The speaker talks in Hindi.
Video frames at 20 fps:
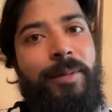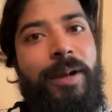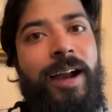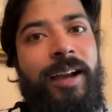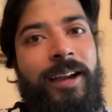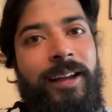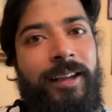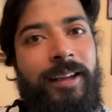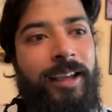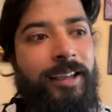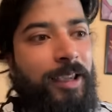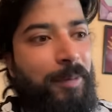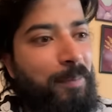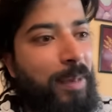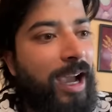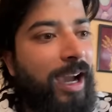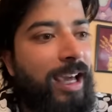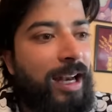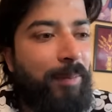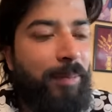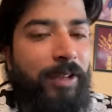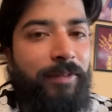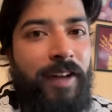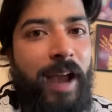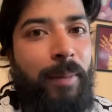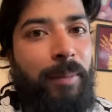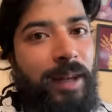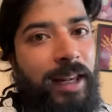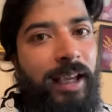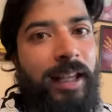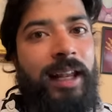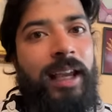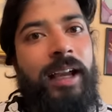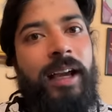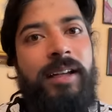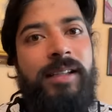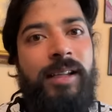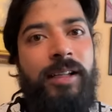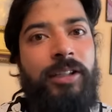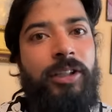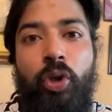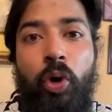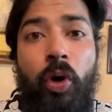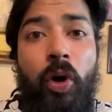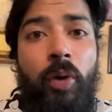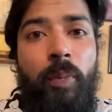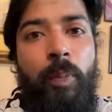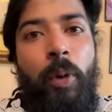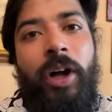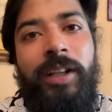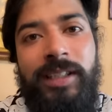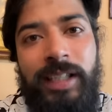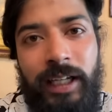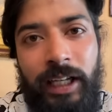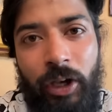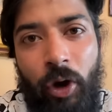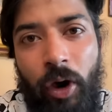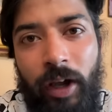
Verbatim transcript: में आकर के कि मैं अगर अपनी फैमिली के लिए कर सकती हूँ वो बहुत सारी